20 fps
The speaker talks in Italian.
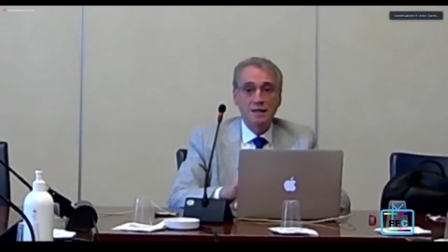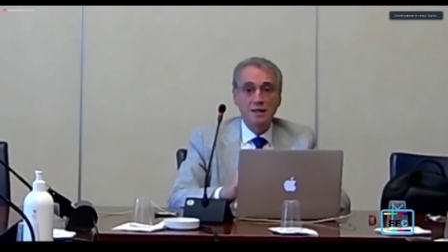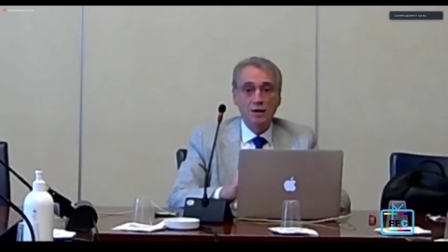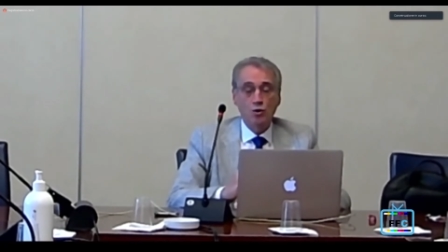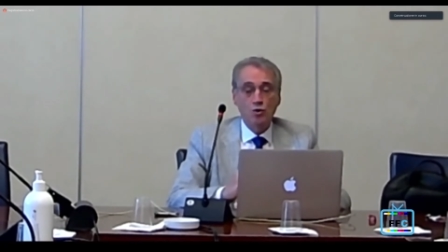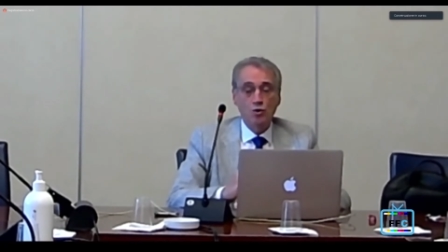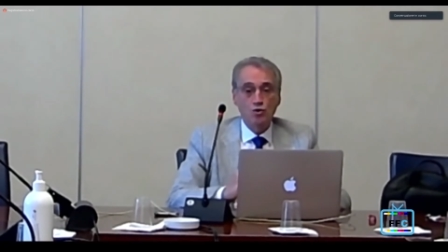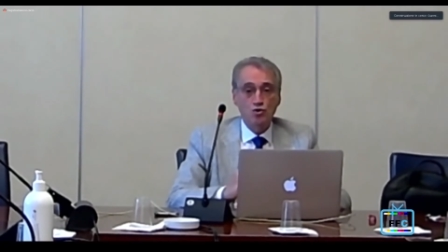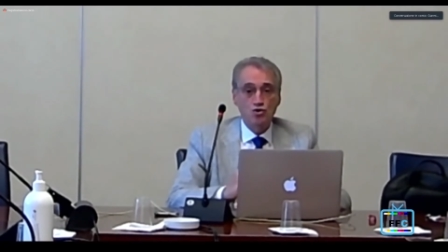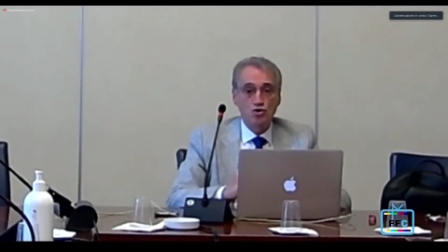
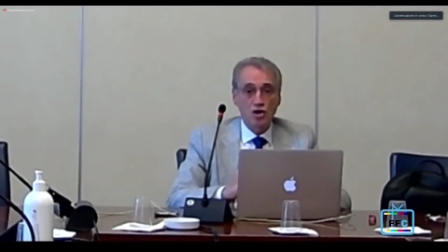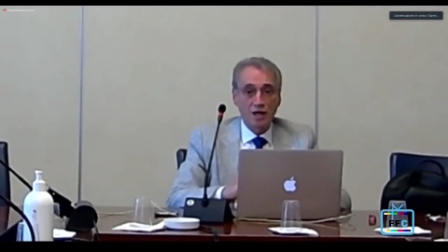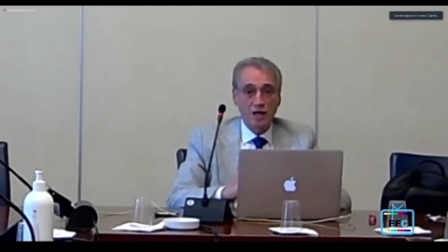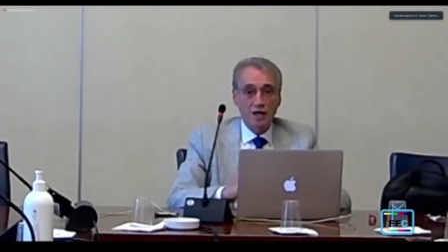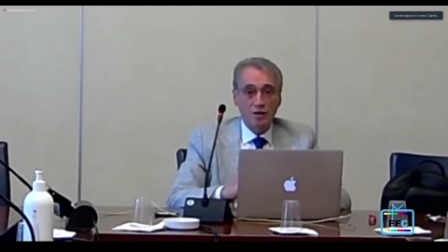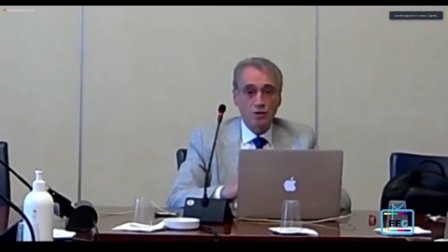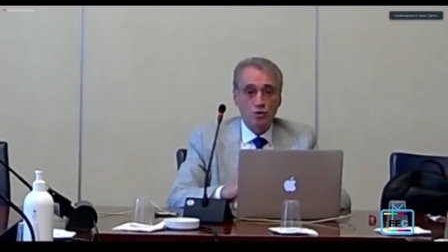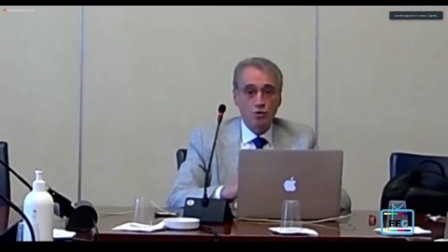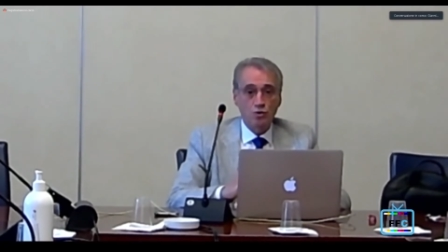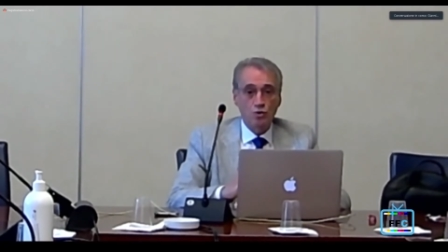
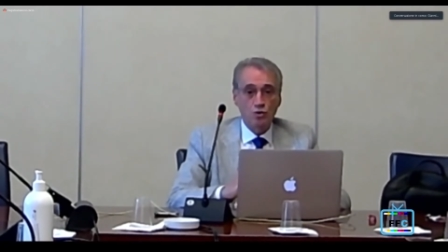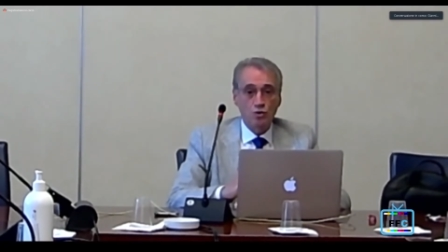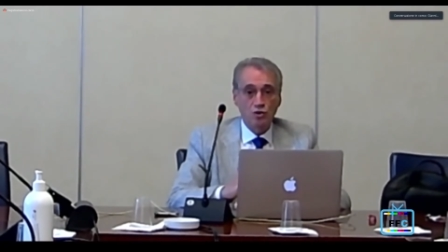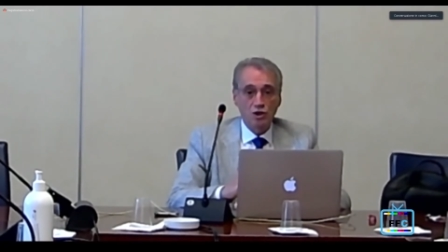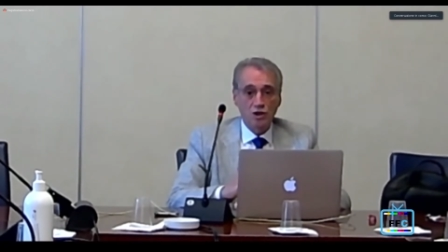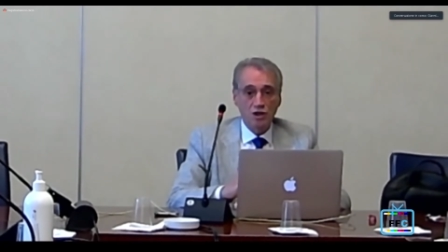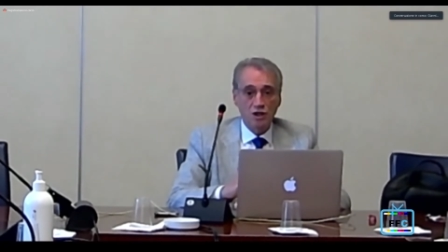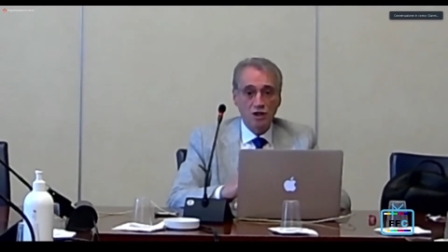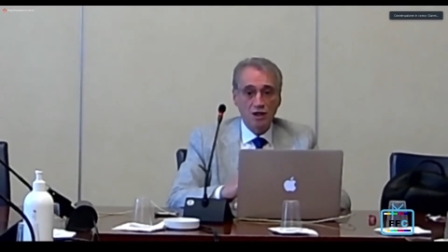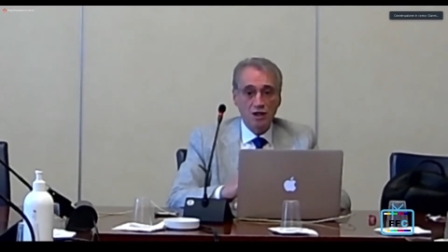oggetto
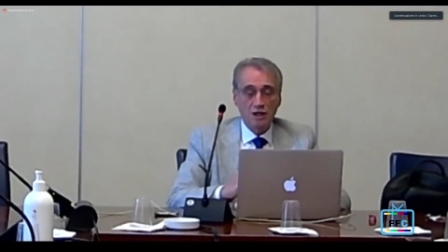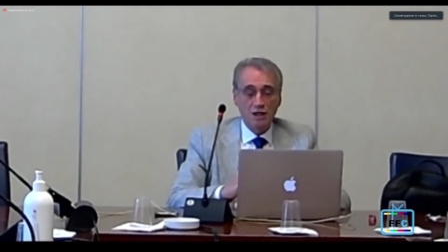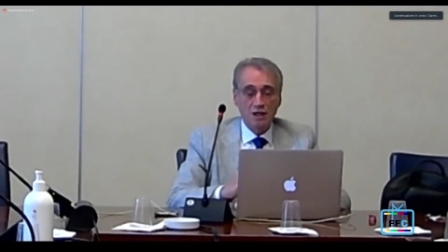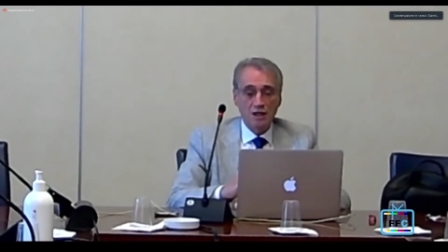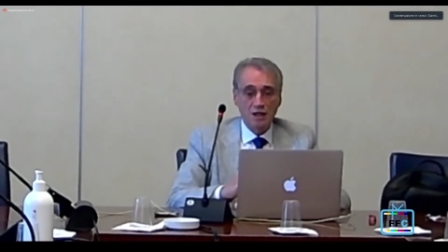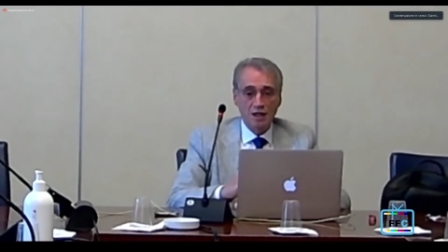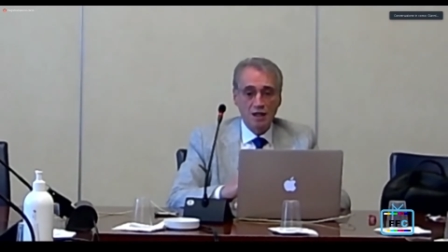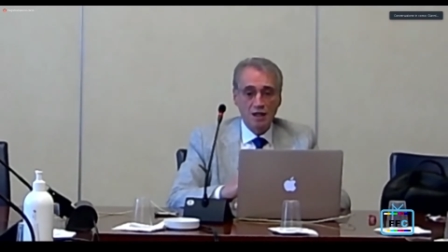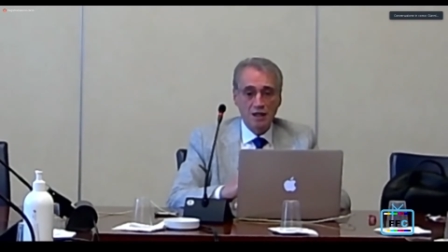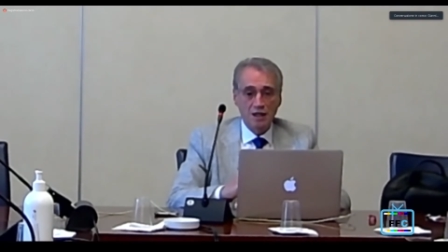di
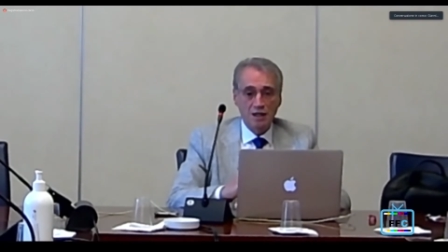eh,